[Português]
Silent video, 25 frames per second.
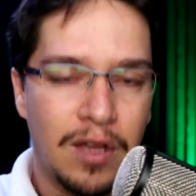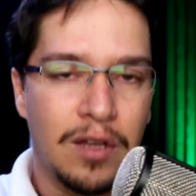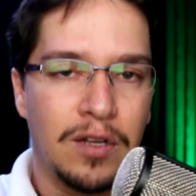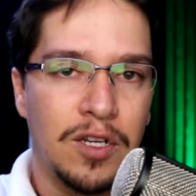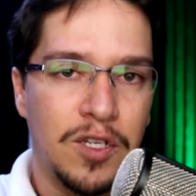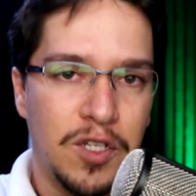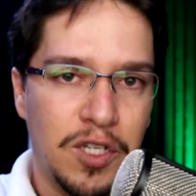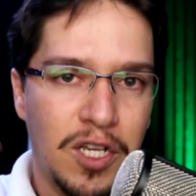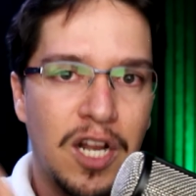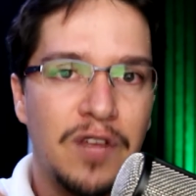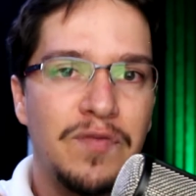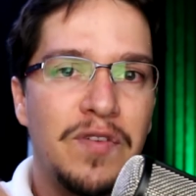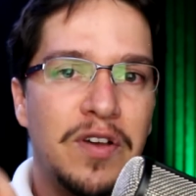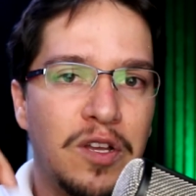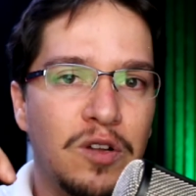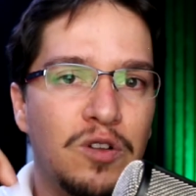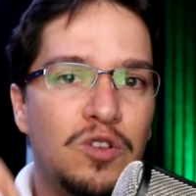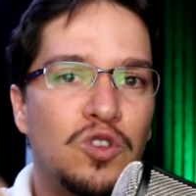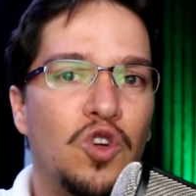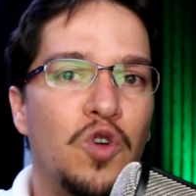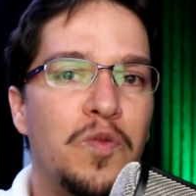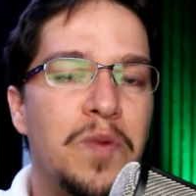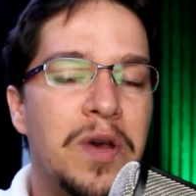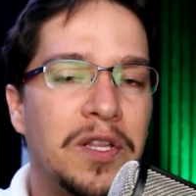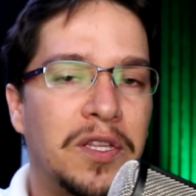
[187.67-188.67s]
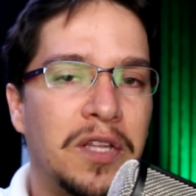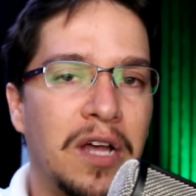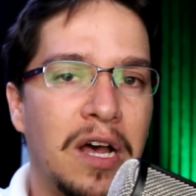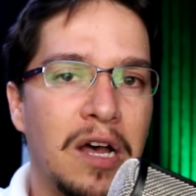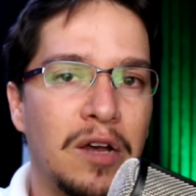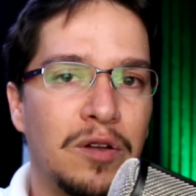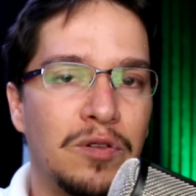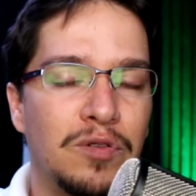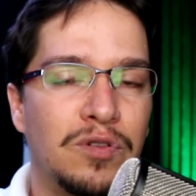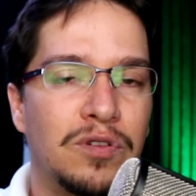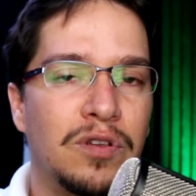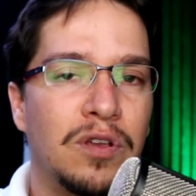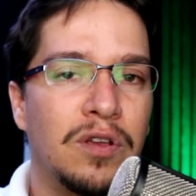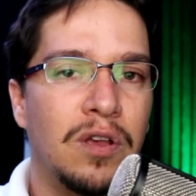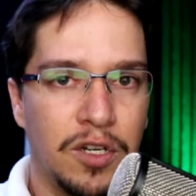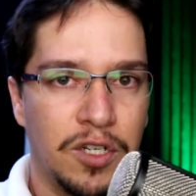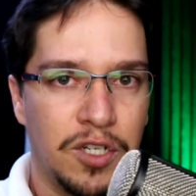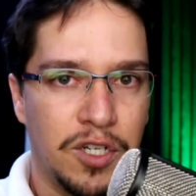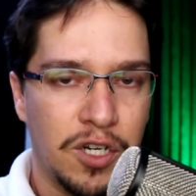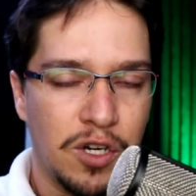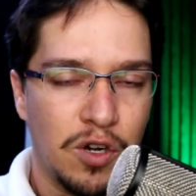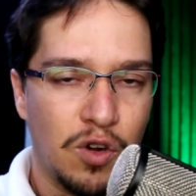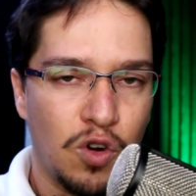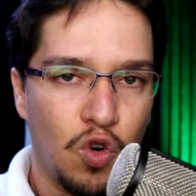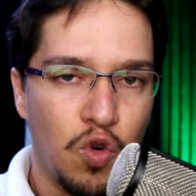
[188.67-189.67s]
Escreva aqui nos comentários
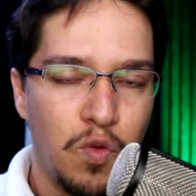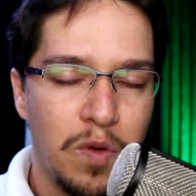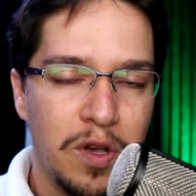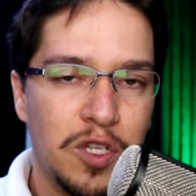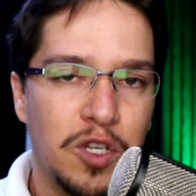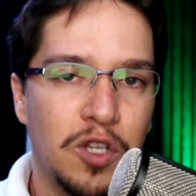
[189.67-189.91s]
de alguma